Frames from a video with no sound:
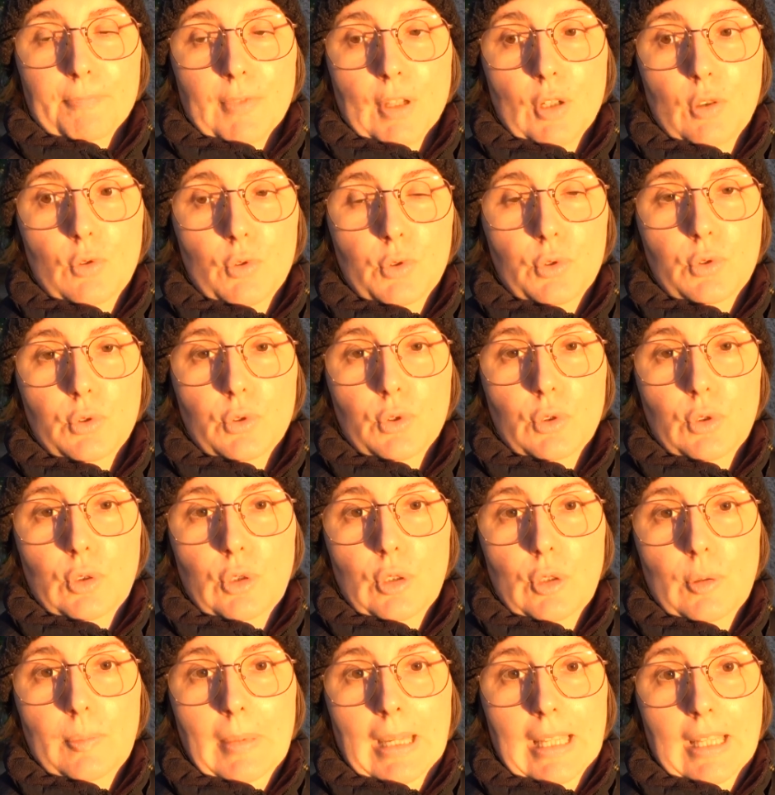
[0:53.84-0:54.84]

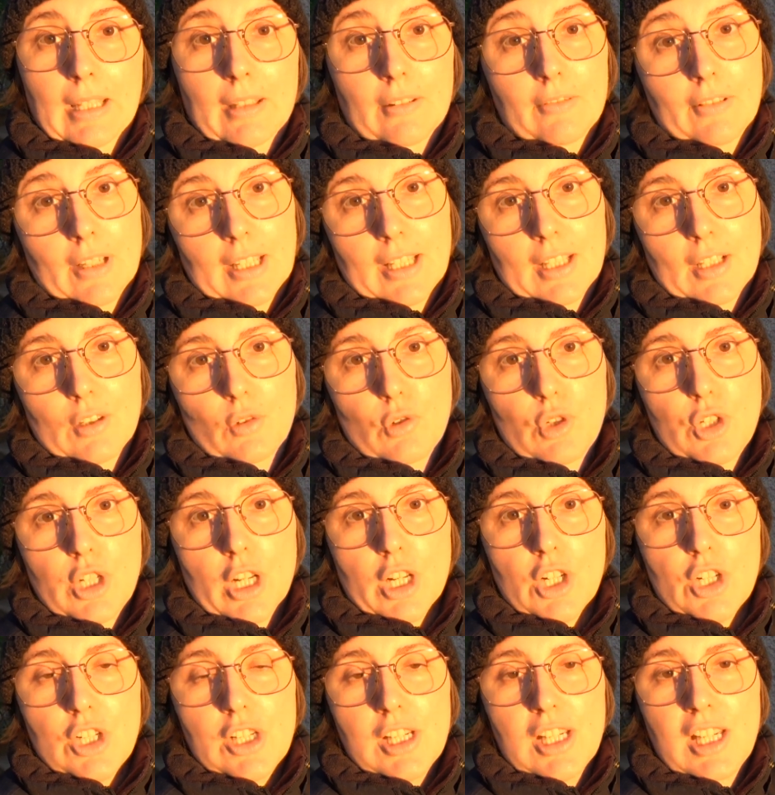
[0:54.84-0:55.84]
Ludo bah, va le
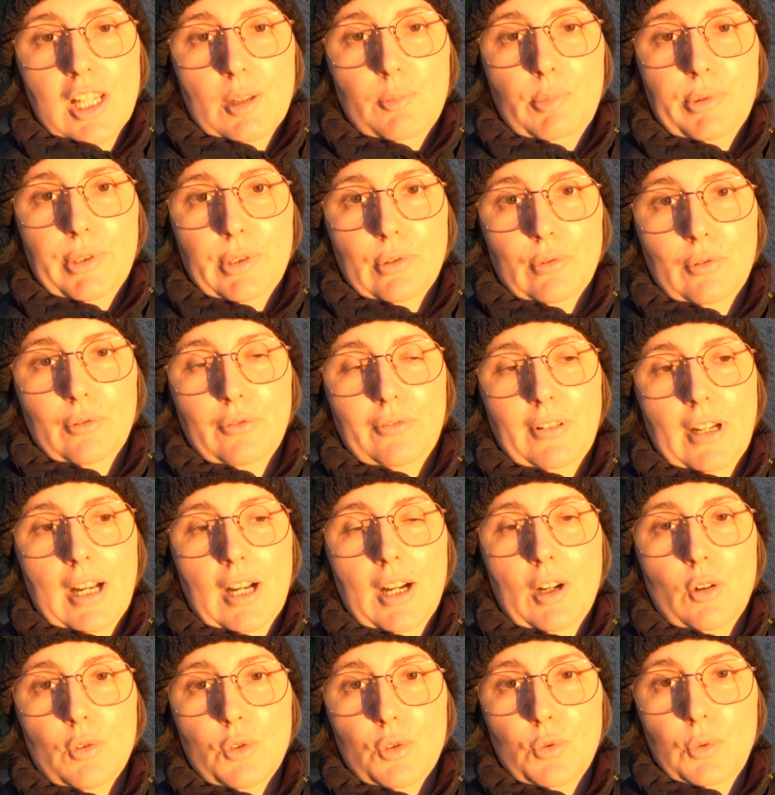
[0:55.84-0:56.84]
charger et puis on
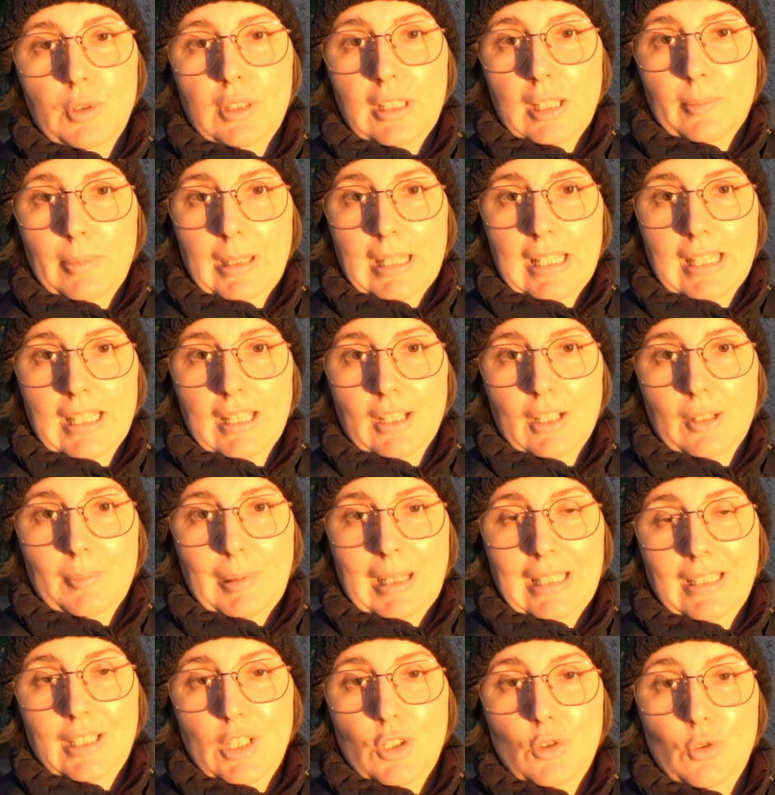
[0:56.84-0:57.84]
va ensuite après
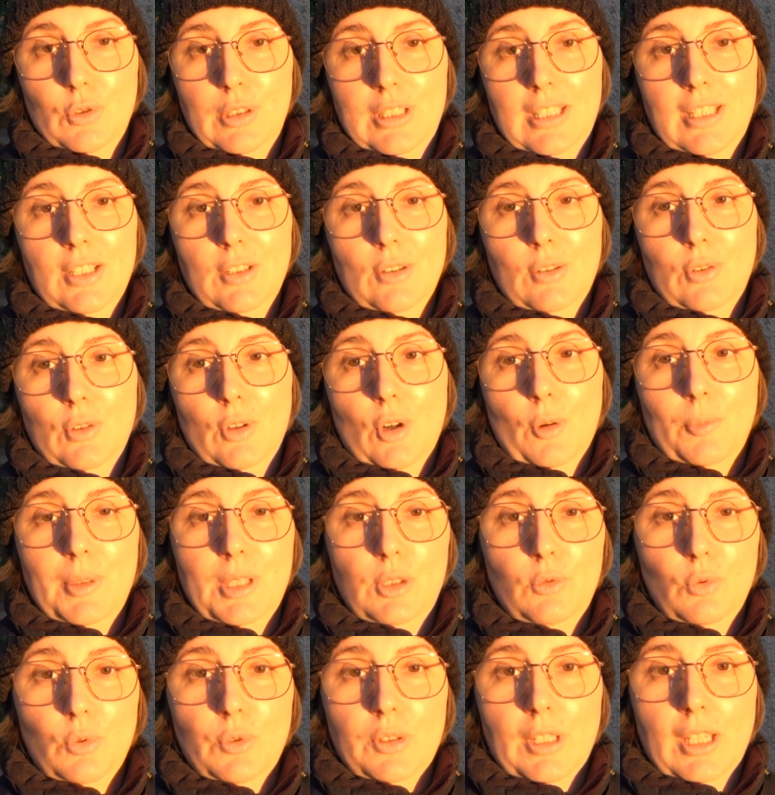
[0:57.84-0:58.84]
après déjeuner
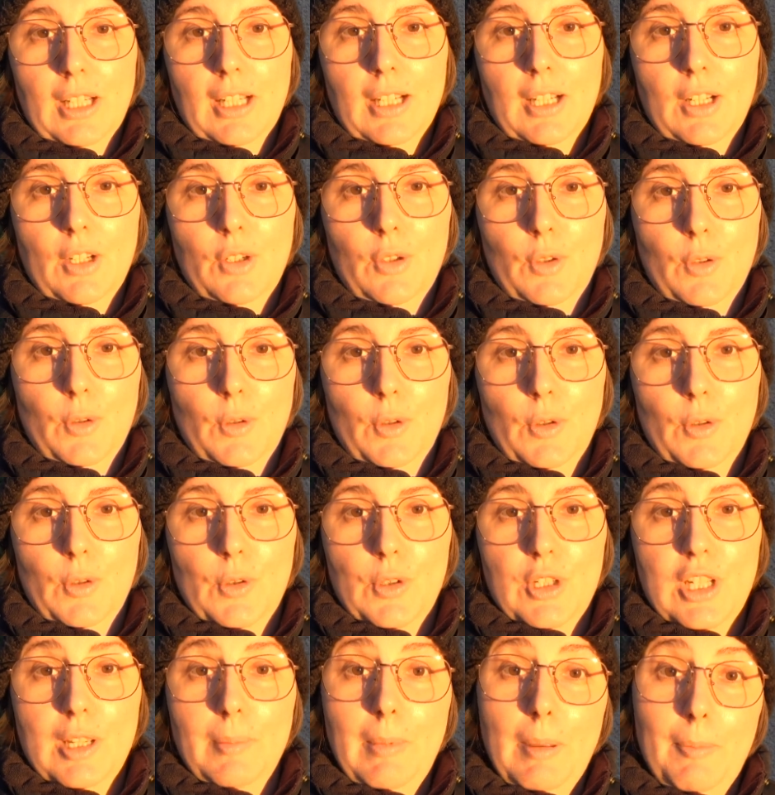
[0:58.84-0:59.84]
emmener tout ça
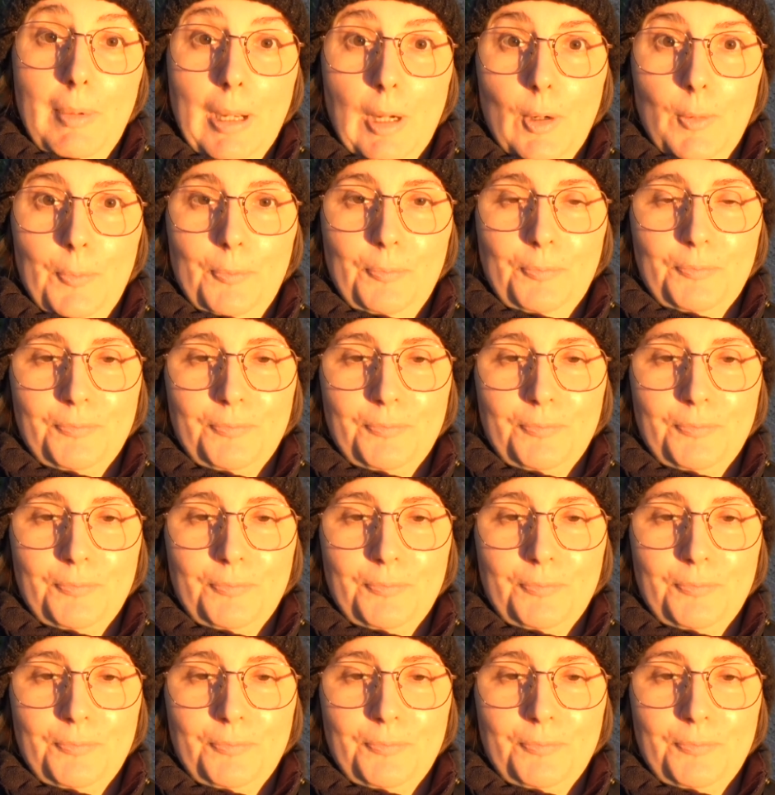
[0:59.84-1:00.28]
chez mes parents.